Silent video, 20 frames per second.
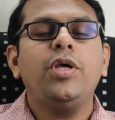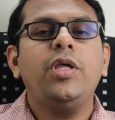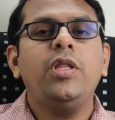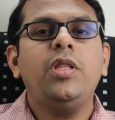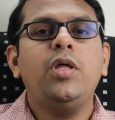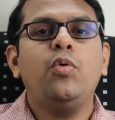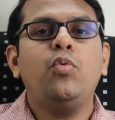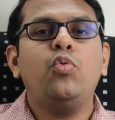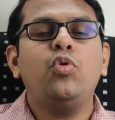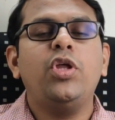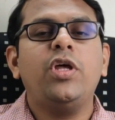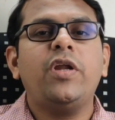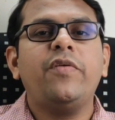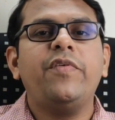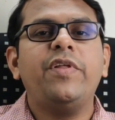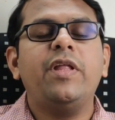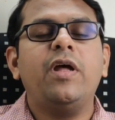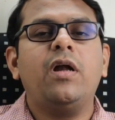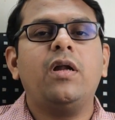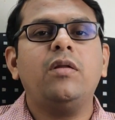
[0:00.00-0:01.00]
இந்த உதர
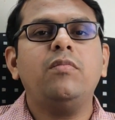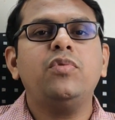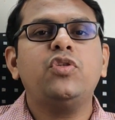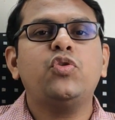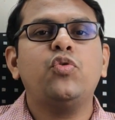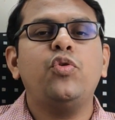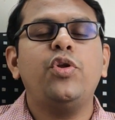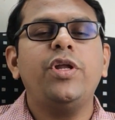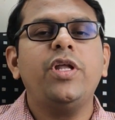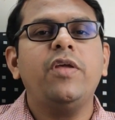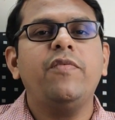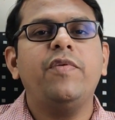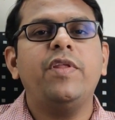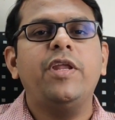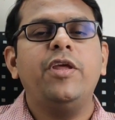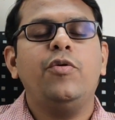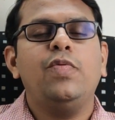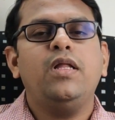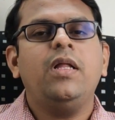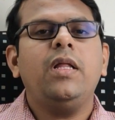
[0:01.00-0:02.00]
விதானம் சுருங்கி
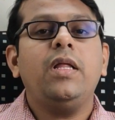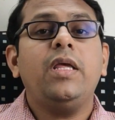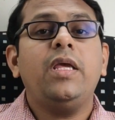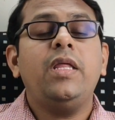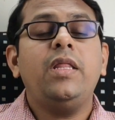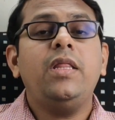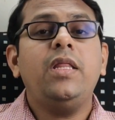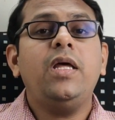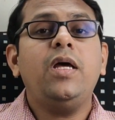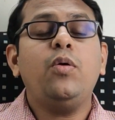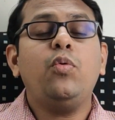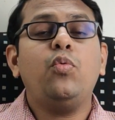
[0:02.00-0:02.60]
விரியும் இந்த